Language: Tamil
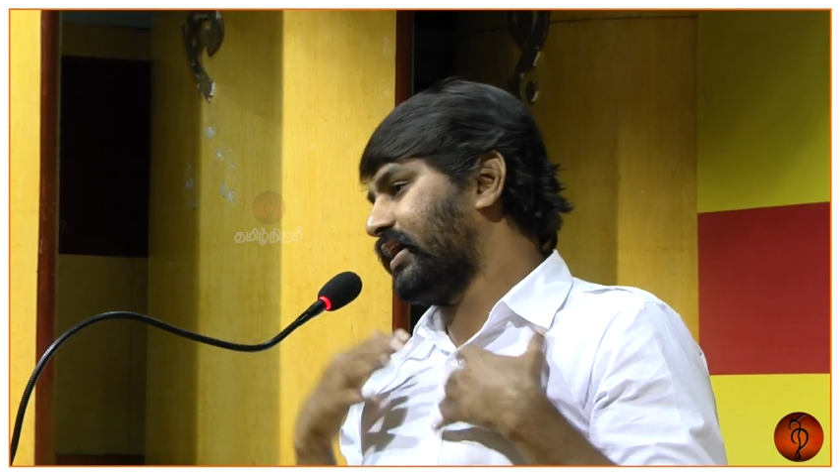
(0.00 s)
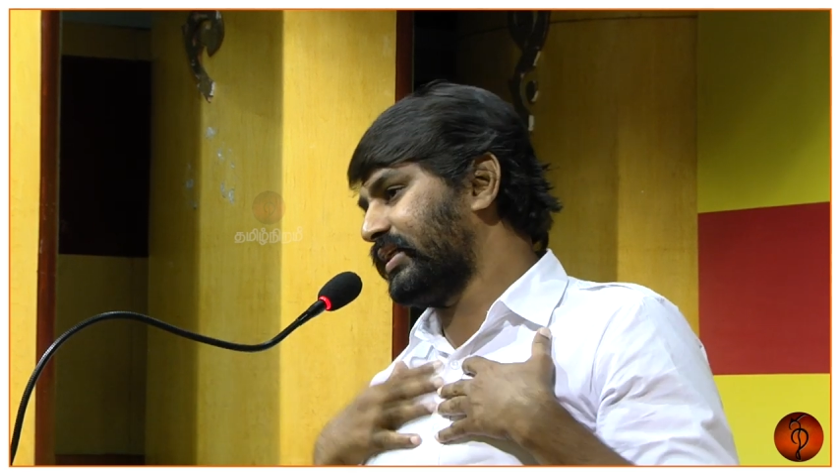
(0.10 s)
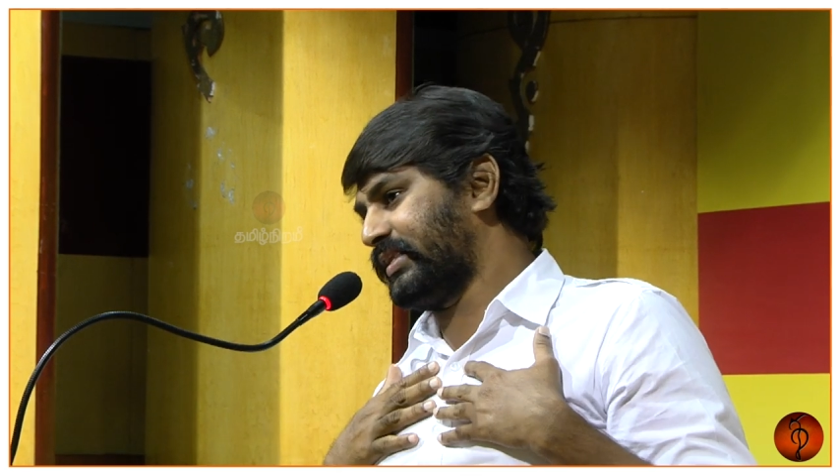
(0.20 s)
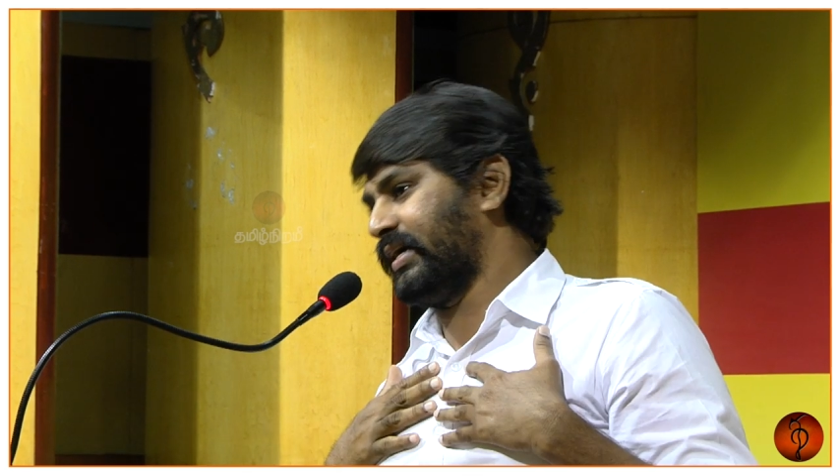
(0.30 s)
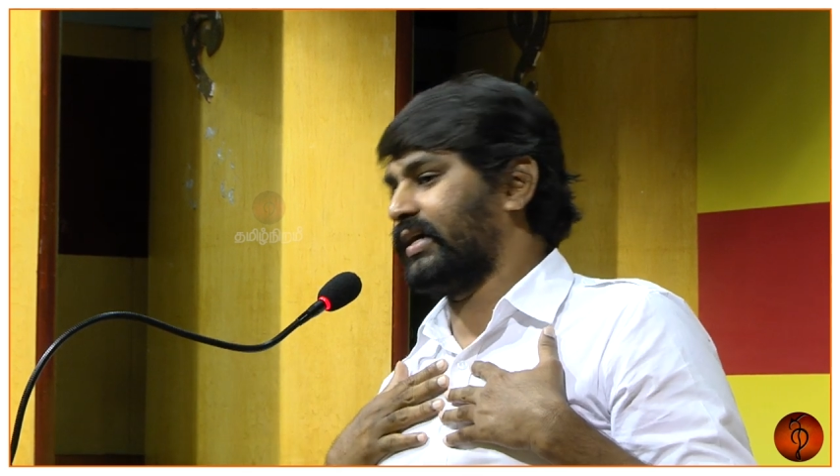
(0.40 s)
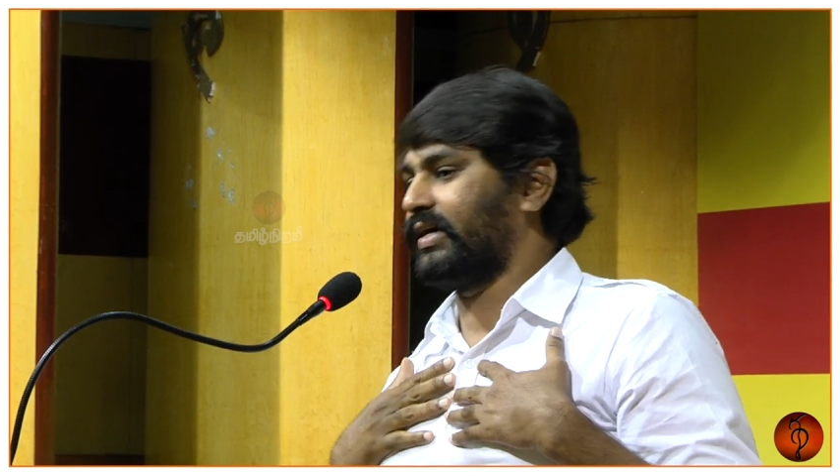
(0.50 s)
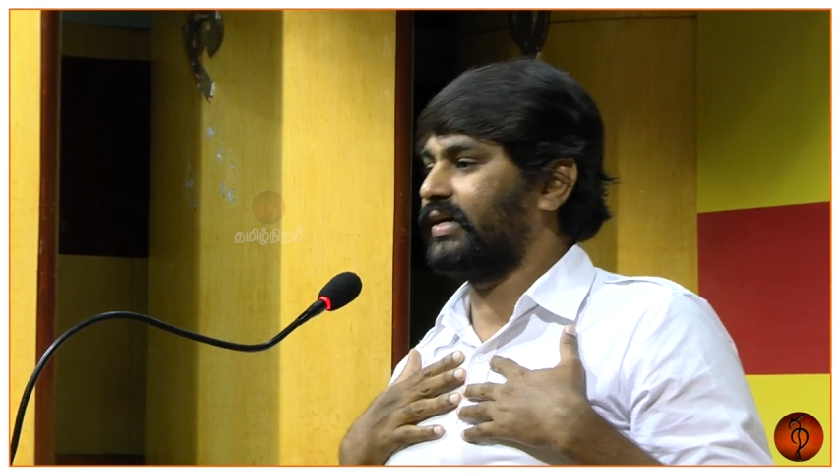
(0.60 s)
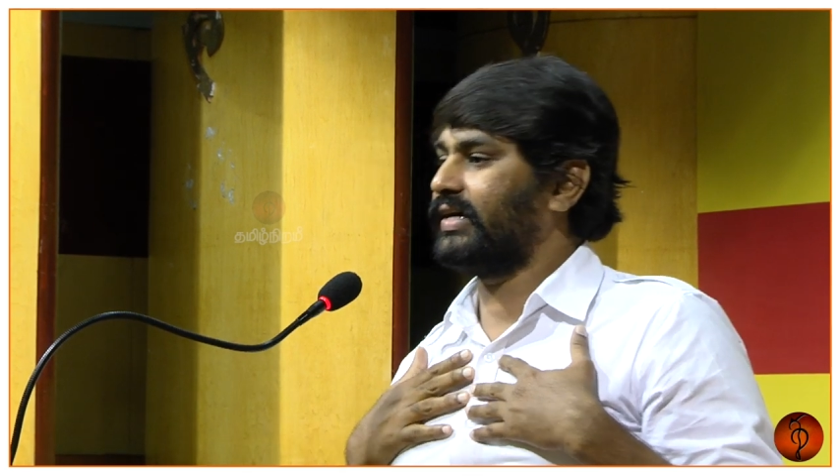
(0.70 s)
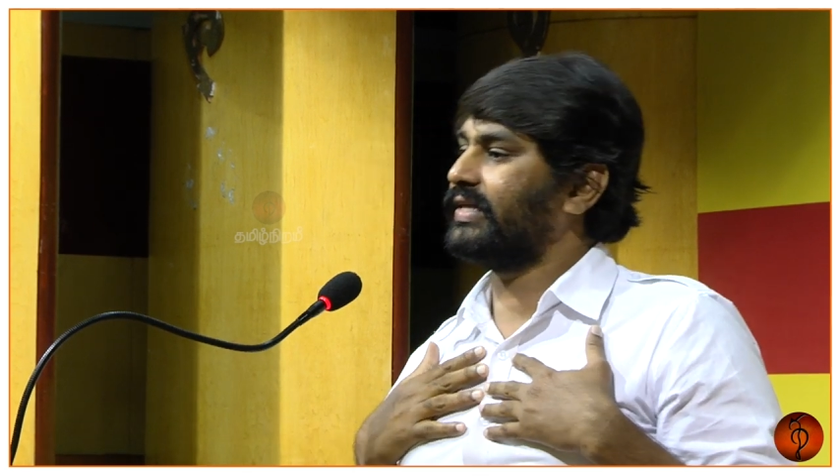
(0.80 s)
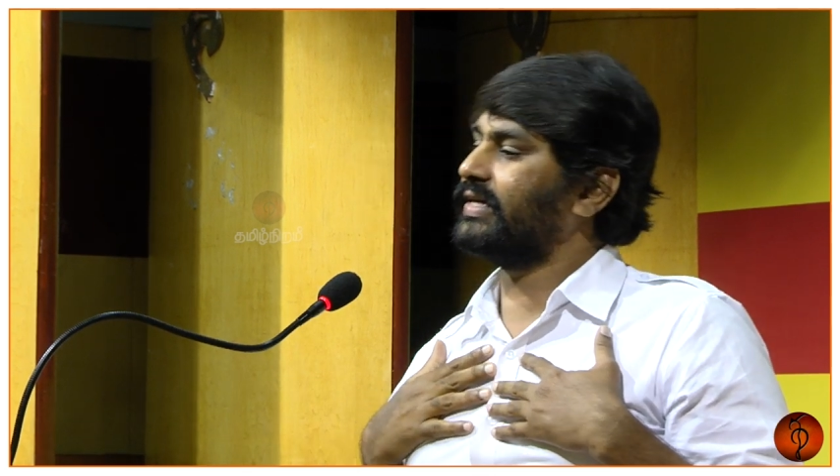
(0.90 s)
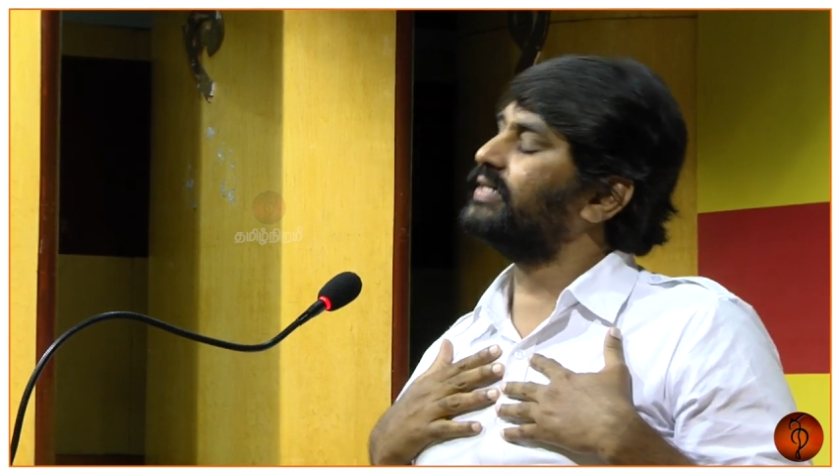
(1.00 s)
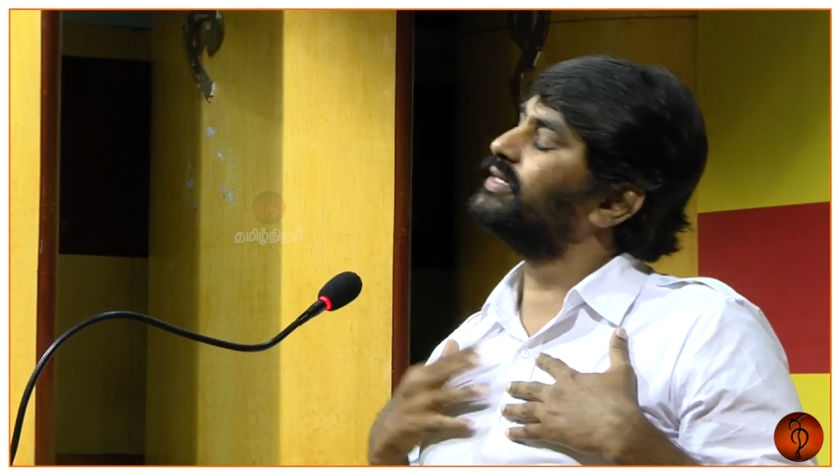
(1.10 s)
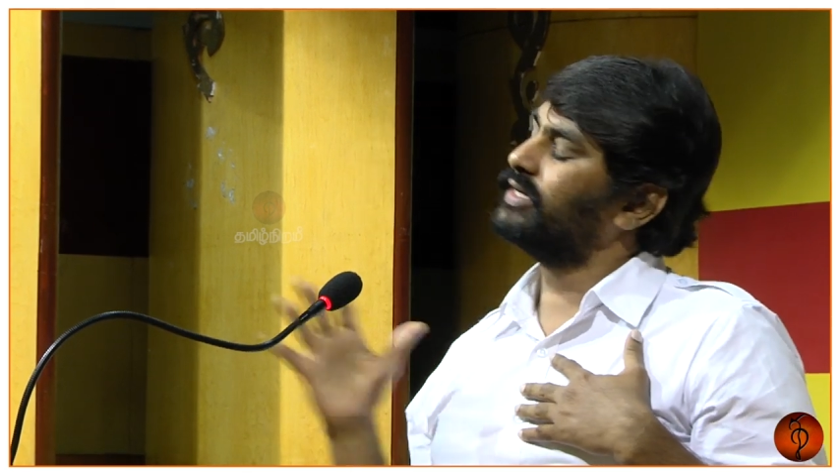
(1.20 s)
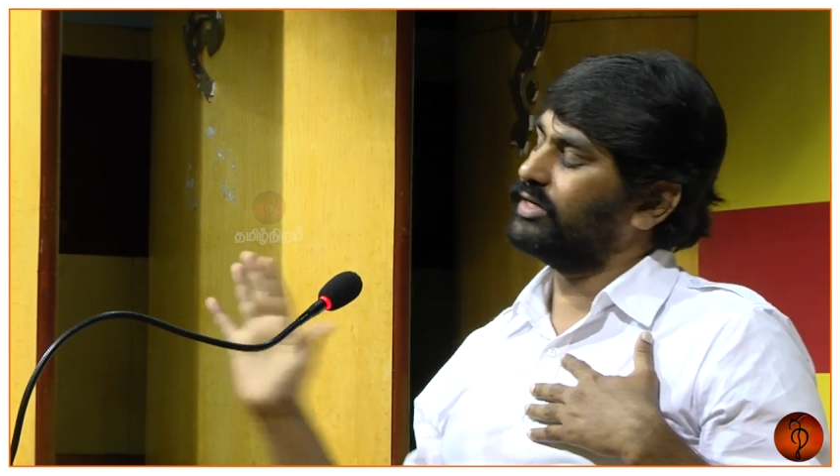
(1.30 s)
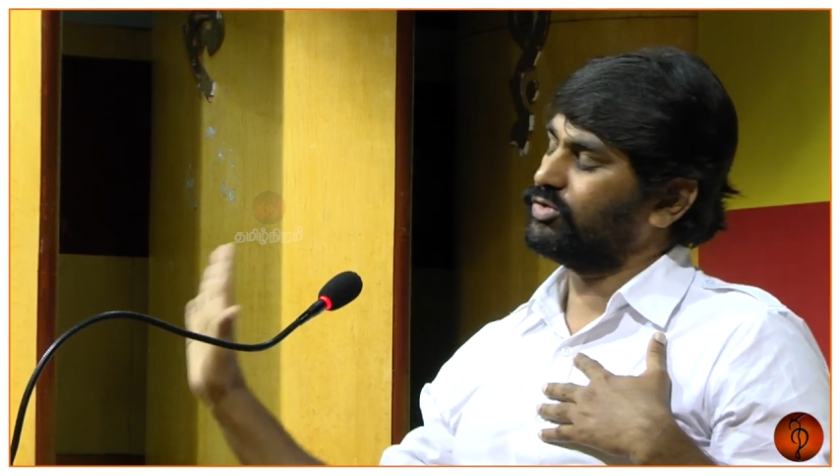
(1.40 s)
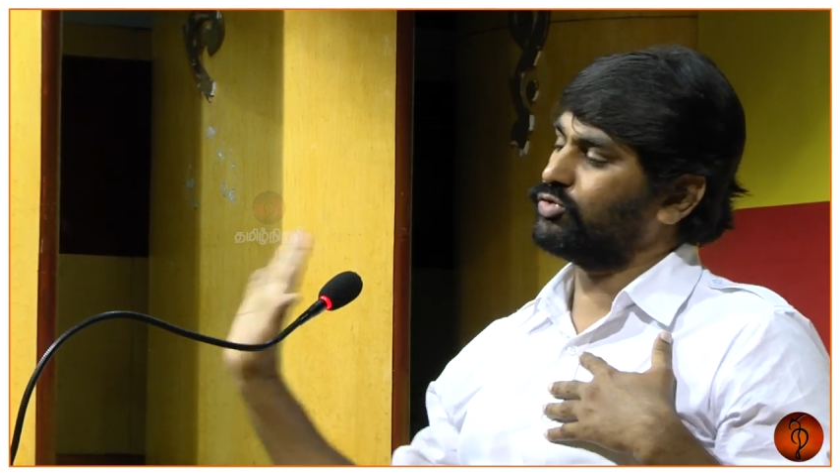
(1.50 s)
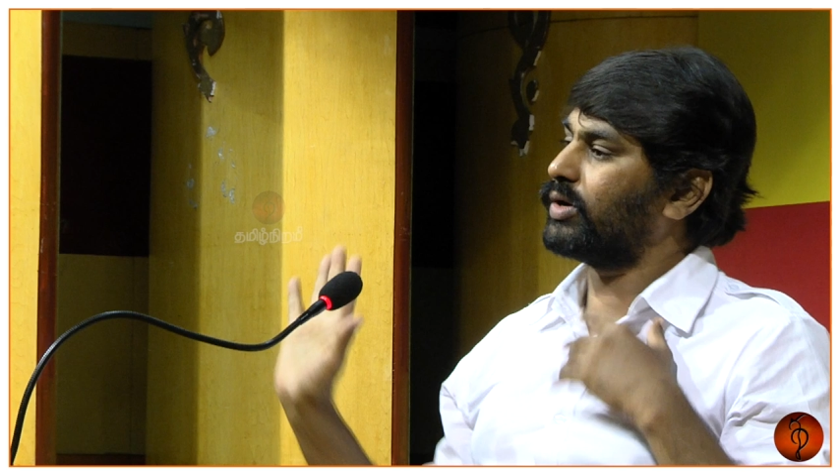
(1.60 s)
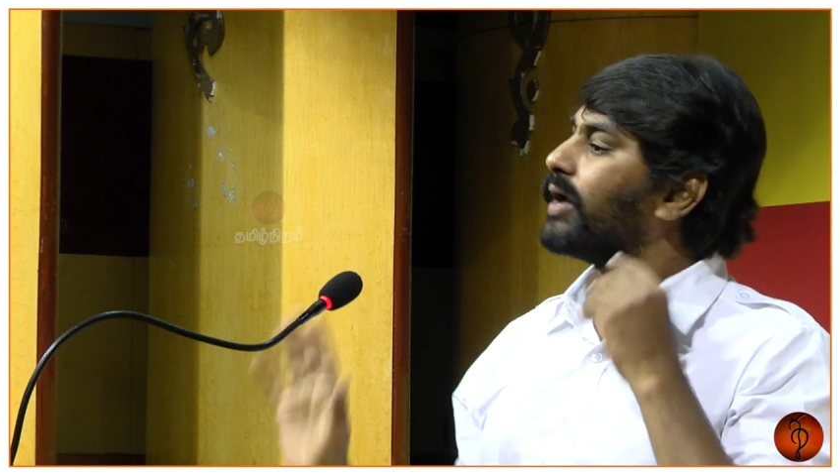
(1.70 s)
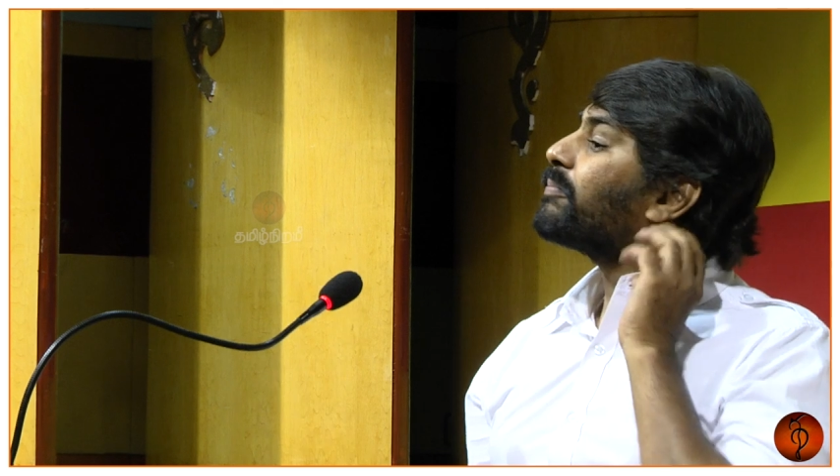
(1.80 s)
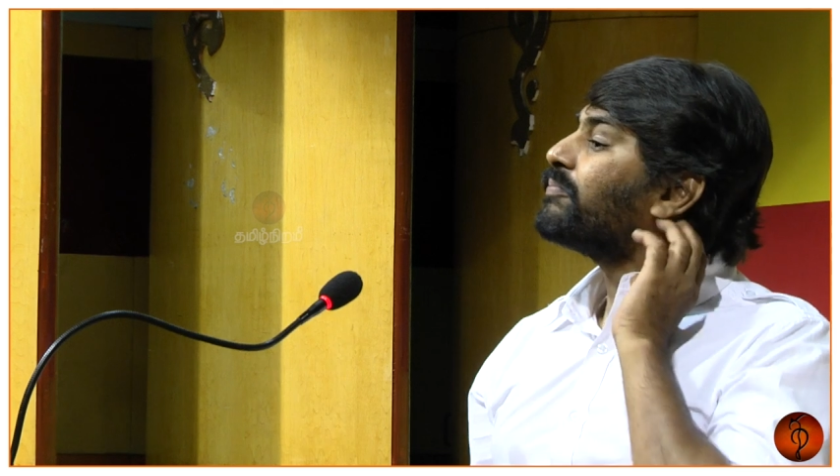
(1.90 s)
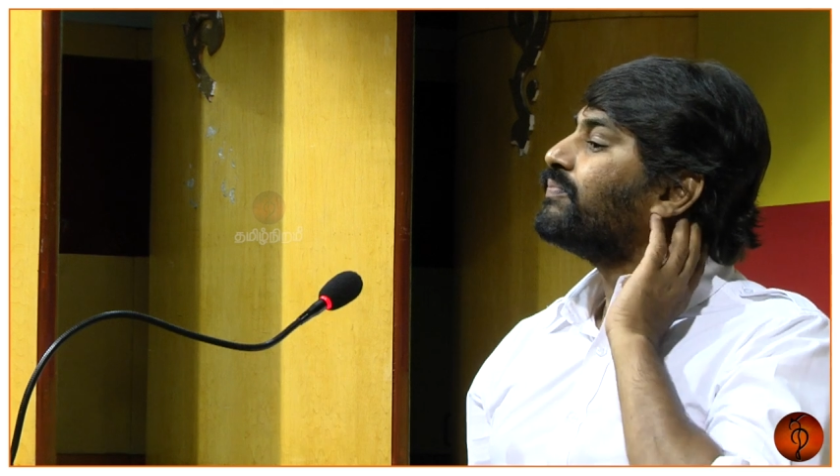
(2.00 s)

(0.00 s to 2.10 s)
கருத்து எனக்கு இருக்கிறது என்று சொன்னார்